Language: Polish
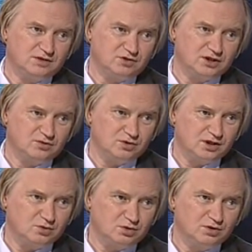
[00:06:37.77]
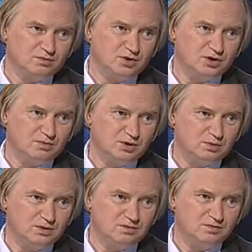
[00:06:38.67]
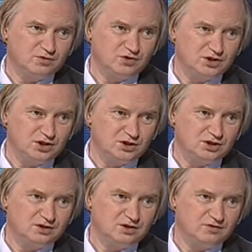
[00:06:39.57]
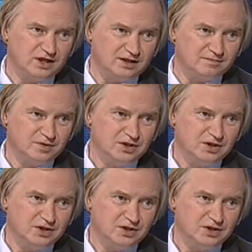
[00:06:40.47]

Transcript: ze względu na którą moglibyśmy powiedzieć dwa.